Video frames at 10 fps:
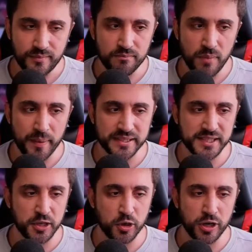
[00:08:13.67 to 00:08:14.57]
me
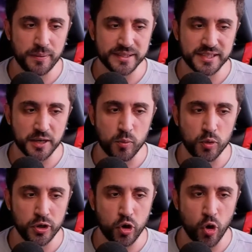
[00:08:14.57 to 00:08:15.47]
parece que no les va a ser
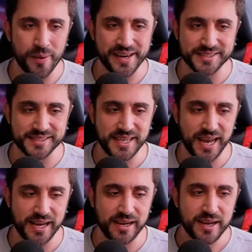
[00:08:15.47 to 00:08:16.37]
muy
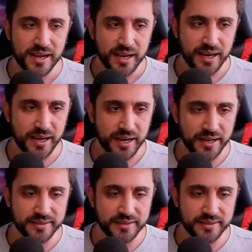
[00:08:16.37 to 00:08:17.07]
comercial eh,